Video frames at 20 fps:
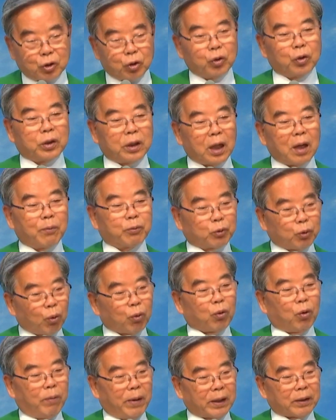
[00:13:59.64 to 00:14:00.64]
저녁 때 가면
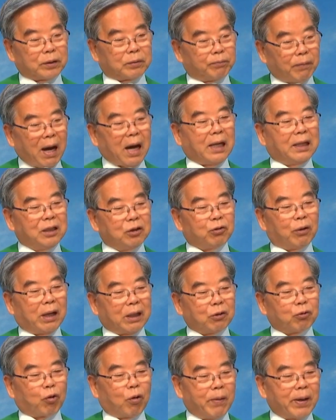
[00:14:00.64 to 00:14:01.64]
또 그만큼 많이도
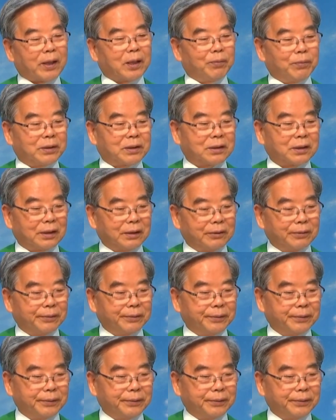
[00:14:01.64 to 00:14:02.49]
아니고 그만큼 있어요.